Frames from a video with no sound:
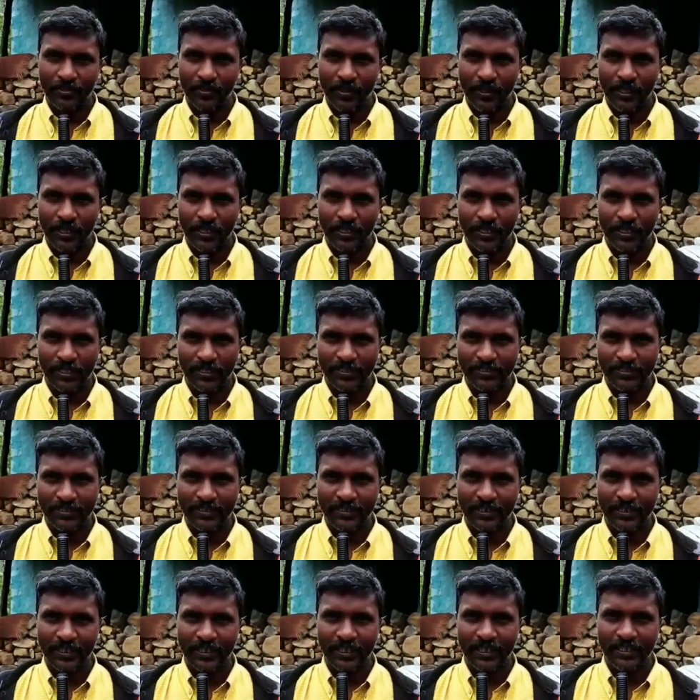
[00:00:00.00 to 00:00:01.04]
கொடைக்கானல்
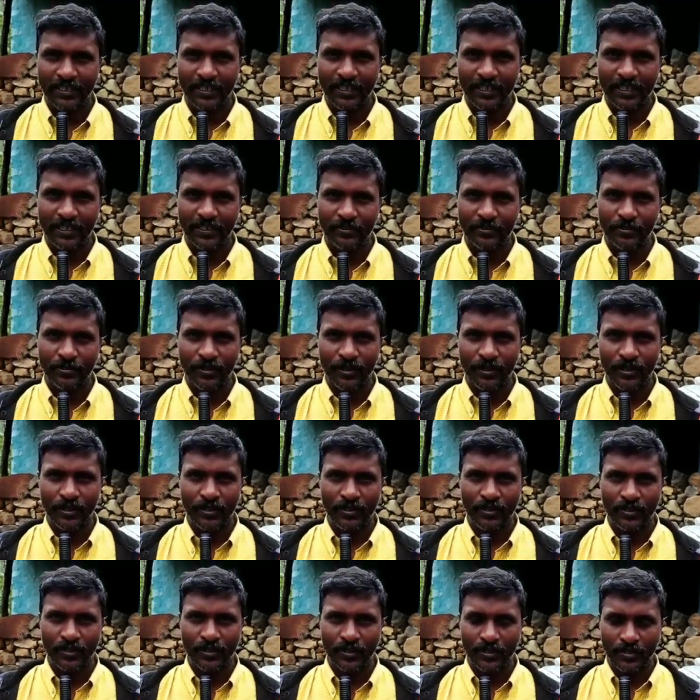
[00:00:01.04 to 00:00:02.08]
வந்து சித்தா காலனியில் நாங்கள்
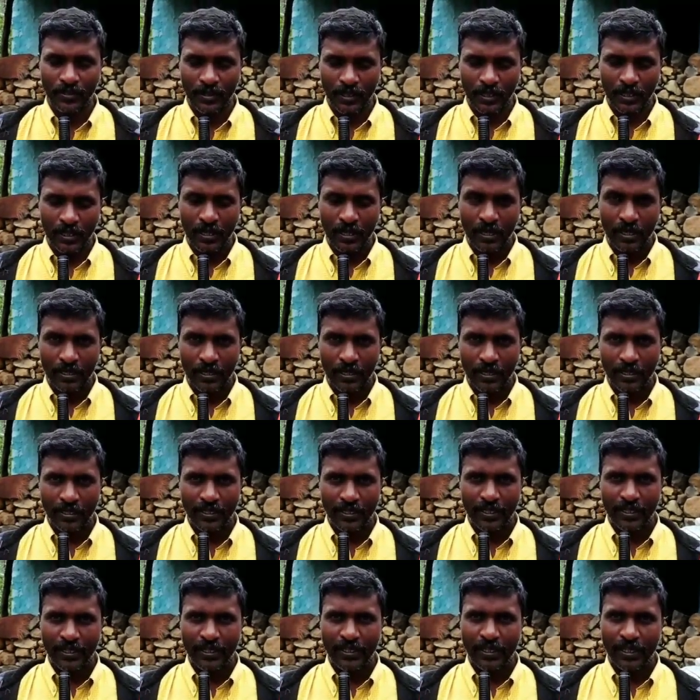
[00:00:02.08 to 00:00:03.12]
குடியிருக்கிறோம்
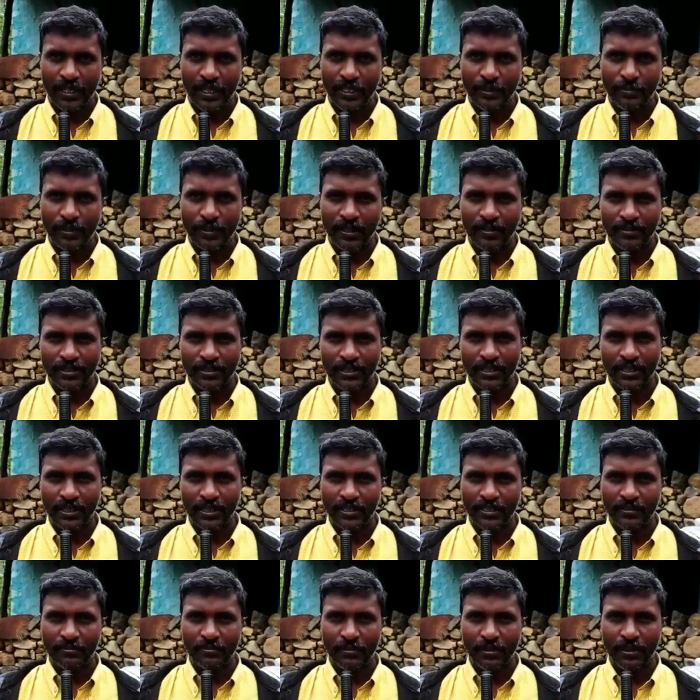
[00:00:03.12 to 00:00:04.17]
நாங்கள் எங்களுக்கு அடிப்படை
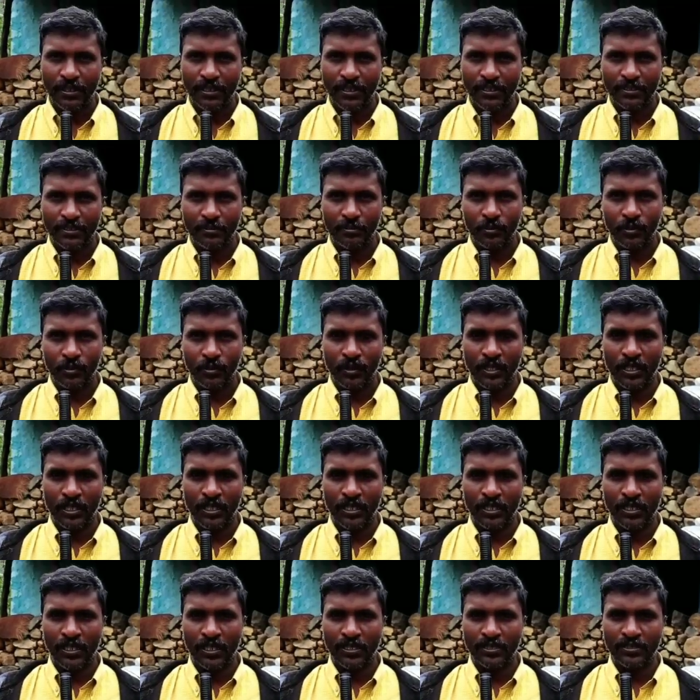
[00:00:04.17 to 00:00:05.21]
வசதி எதுவும் இல்லை இந்த
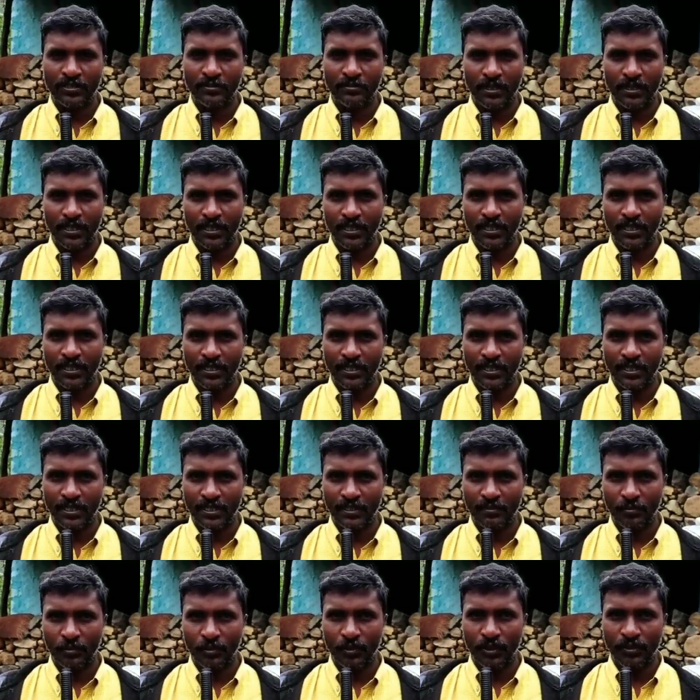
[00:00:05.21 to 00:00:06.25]
மூணு நாளாக காற்று
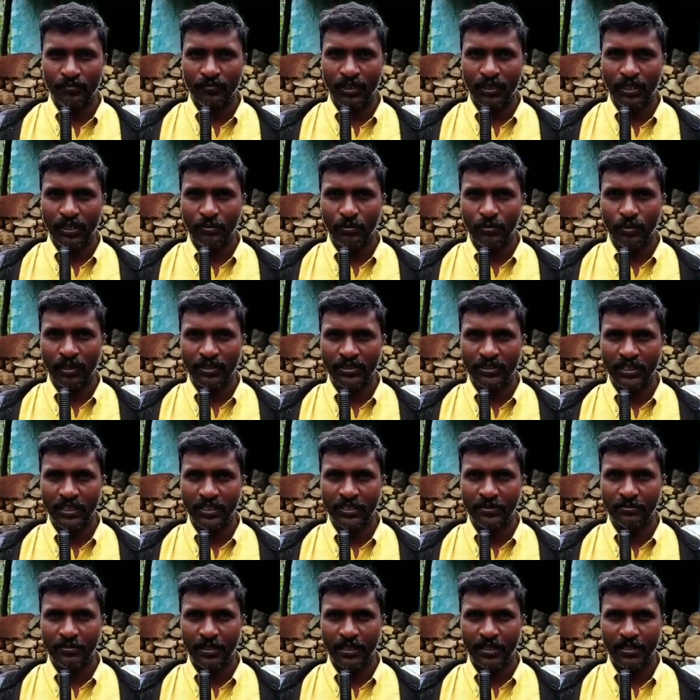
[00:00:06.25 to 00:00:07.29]
மழையெல்லாம் நாங்கள் பூரா வீடு
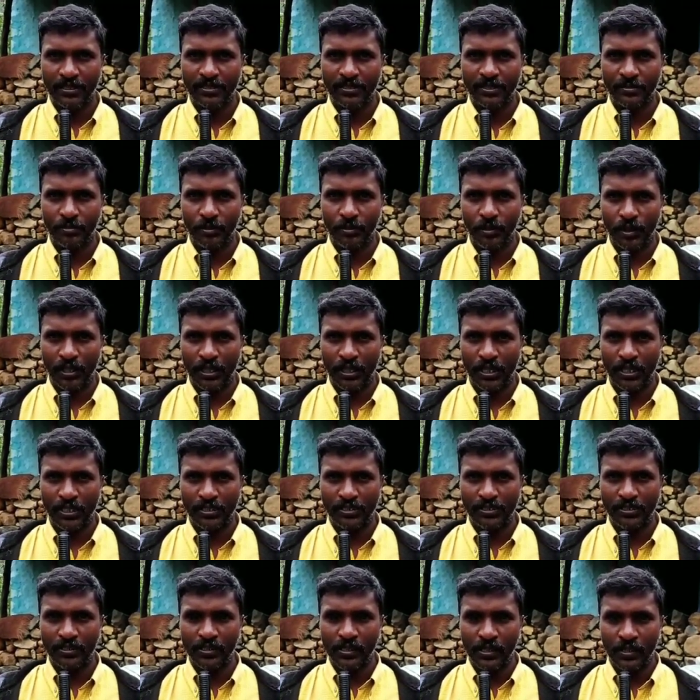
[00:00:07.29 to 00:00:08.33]
பூரா சேதம் ஆயிடுச்சு
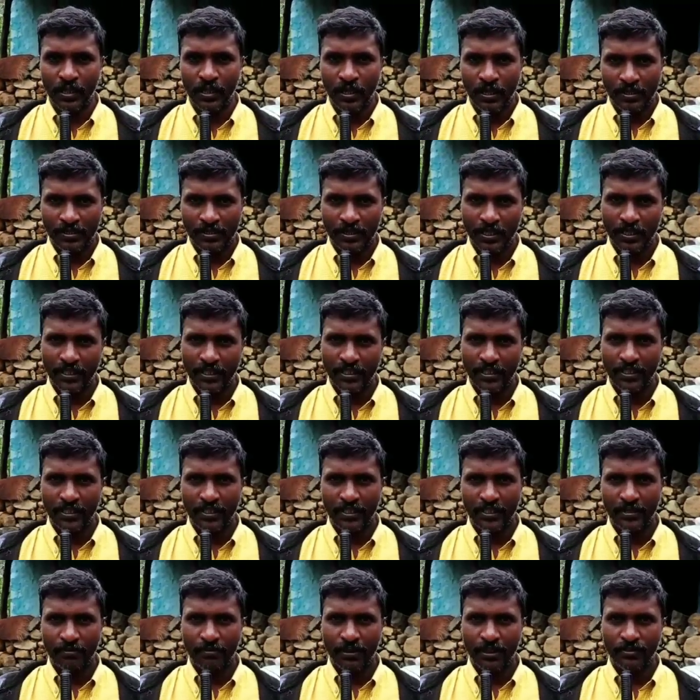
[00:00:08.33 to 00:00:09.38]
பூரா காற்று
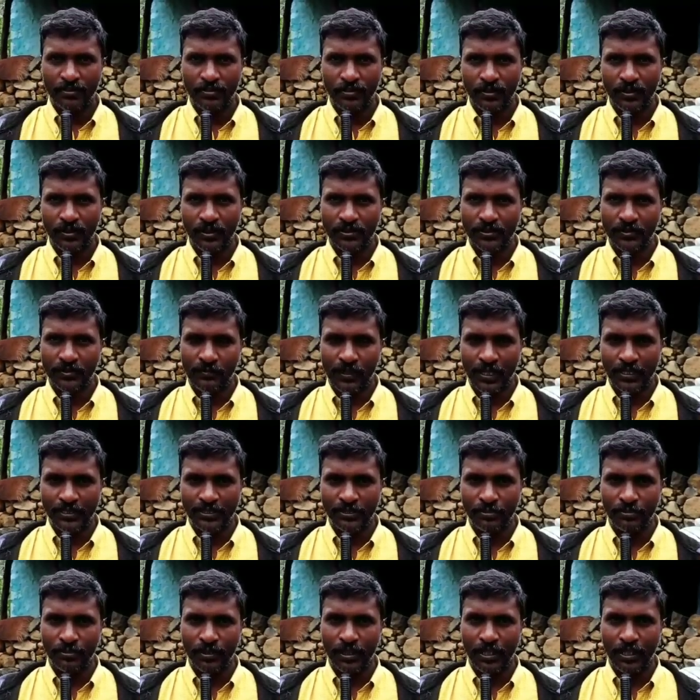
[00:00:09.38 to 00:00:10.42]
தகரம் கிகரம்லாம் தூங்கிருச்சு
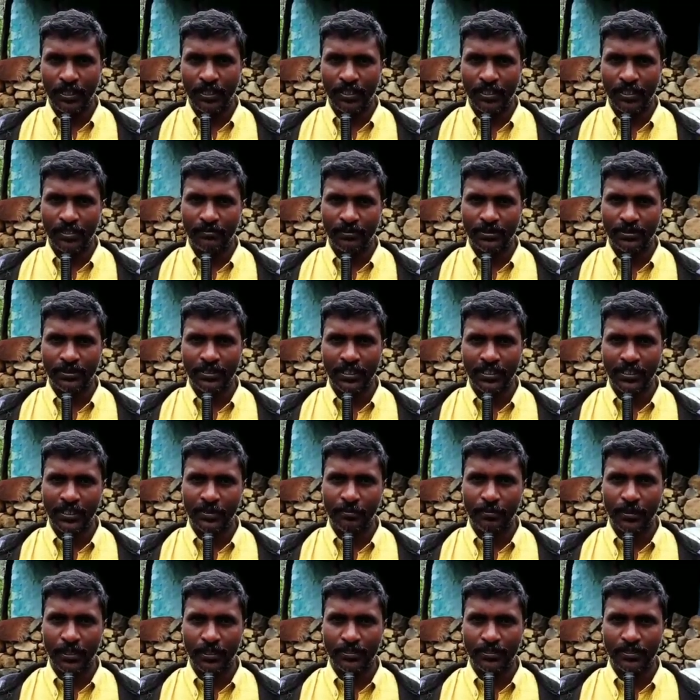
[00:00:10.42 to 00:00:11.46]
வயசு பிள்ளைகளாம் நாங்கள்
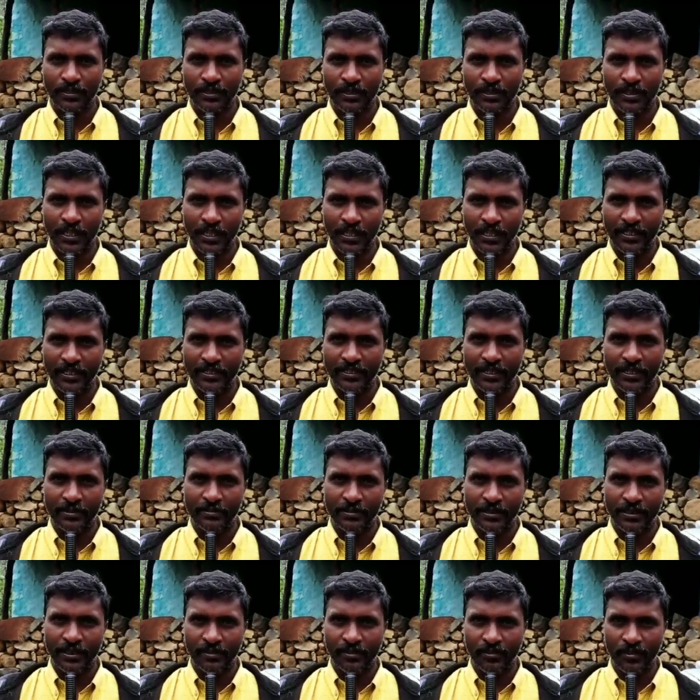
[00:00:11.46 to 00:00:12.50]
வச்சு தனியாக படுத்திருந்தோம்
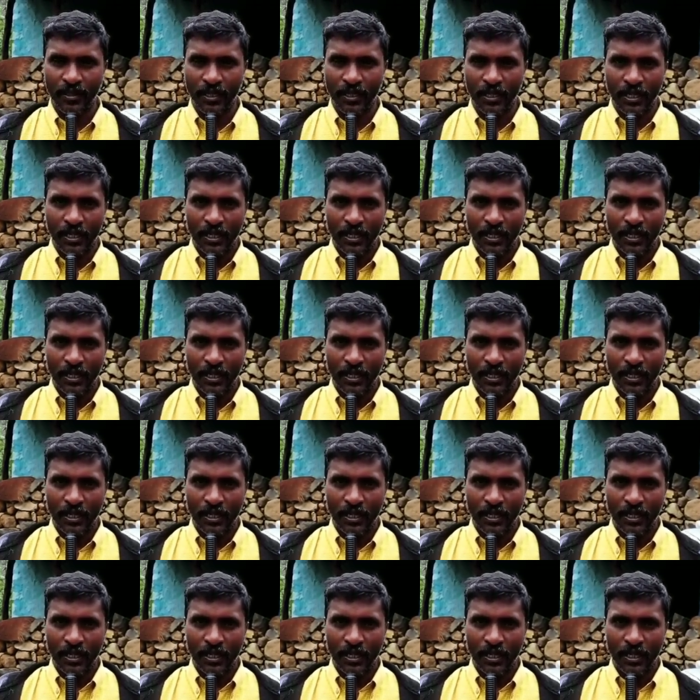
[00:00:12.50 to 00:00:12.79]
நைட்டு ஜாமத்தில்